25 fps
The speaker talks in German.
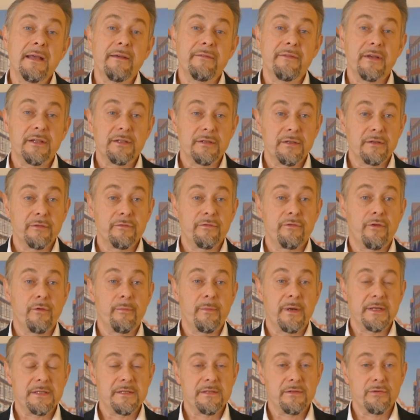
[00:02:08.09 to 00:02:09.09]
welche
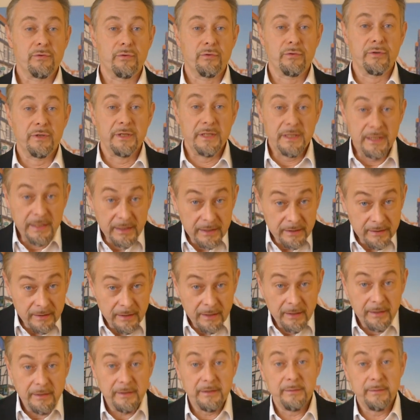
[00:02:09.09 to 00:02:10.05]
Informationen Ihnen,